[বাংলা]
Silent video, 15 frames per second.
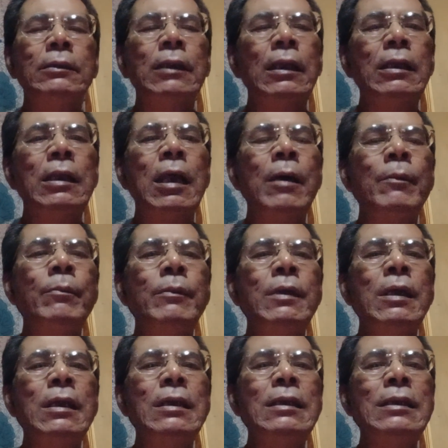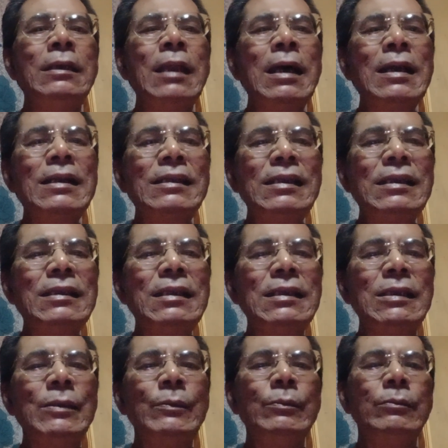তার নাম
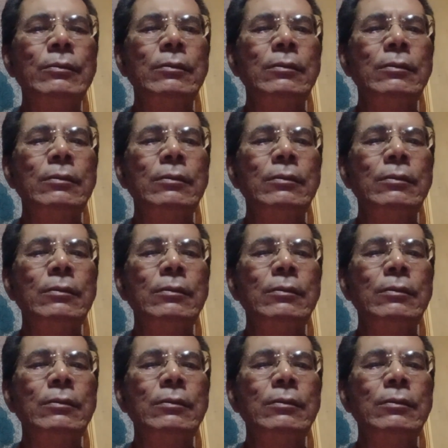নার্সিসিজম